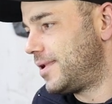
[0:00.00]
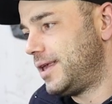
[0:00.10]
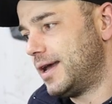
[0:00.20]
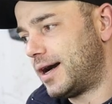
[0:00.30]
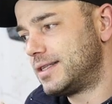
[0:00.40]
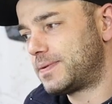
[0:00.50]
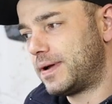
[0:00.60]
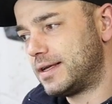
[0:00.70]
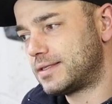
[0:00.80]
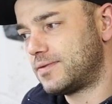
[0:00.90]
hier ein,
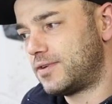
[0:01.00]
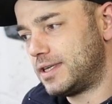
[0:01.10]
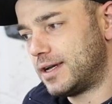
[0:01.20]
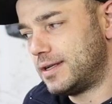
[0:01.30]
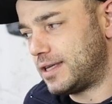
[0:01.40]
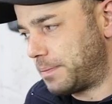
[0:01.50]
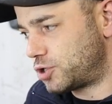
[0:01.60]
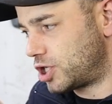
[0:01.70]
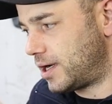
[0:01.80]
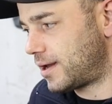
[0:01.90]
zwei Äste wollte ich ja nicht
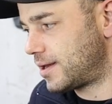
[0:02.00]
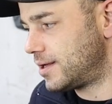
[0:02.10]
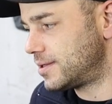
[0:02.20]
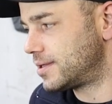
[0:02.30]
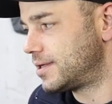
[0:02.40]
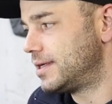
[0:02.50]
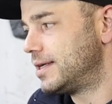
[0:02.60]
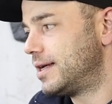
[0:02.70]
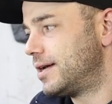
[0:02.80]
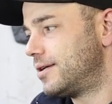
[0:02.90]
abschneiden jetzt
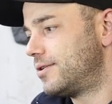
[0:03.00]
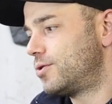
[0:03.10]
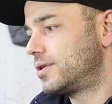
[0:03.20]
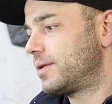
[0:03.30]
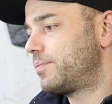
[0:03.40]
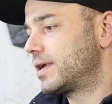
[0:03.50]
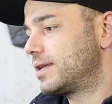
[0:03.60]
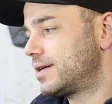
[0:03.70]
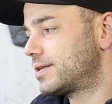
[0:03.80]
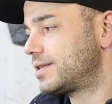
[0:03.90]
und habe mir
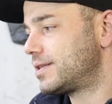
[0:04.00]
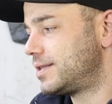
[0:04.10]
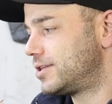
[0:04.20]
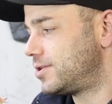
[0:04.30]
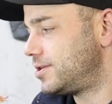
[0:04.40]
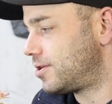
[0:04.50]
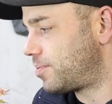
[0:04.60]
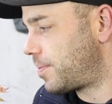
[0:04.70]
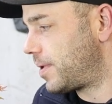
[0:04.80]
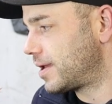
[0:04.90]
gedacht, ah, die könnte ich auch
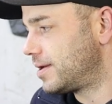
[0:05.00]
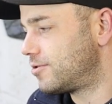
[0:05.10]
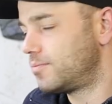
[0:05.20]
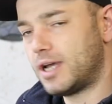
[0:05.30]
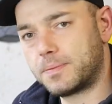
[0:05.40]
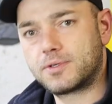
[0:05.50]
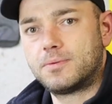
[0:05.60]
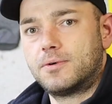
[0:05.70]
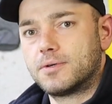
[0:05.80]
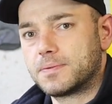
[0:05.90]
präparieren, um die
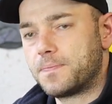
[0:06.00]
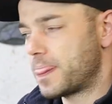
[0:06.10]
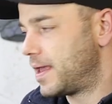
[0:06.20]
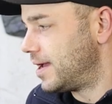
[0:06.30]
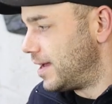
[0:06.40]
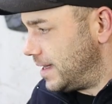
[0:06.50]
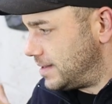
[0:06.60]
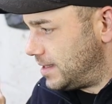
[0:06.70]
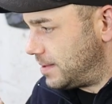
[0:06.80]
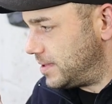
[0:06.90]
abzumosen.
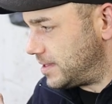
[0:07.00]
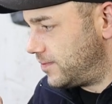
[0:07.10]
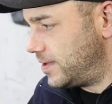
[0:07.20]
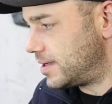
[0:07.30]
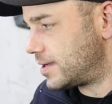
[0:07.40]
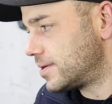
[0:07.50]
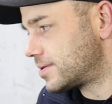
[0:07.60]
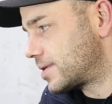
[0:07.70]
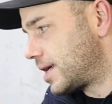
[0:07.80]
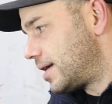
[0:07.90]
Jetzt sieht der ein bisschen wild
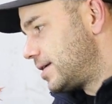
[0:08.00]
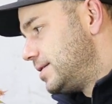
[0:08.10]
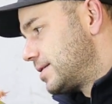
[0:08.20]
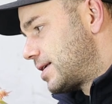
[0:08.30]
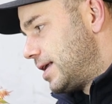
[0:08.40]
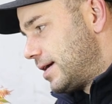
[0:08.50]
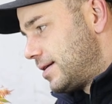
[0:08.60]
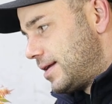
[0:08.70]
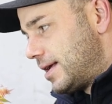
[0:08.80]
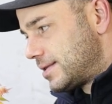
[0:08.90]
aus und gerade diese
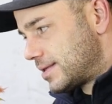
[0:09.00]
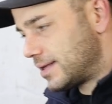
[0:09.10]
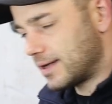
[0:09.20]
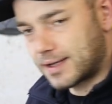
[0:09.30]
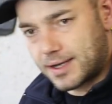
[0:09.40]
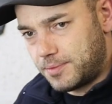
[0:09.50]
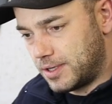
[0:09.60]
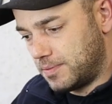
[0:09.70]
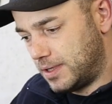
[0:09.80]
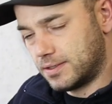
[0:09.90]
kleinen Äste, da komme
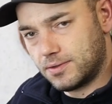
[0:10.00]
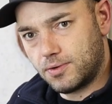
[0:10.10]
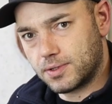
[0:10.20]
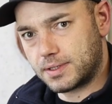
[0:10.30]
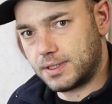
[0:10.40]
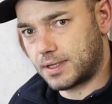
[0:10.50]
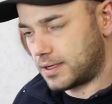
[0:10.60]
ich mit diesen Dosen nicht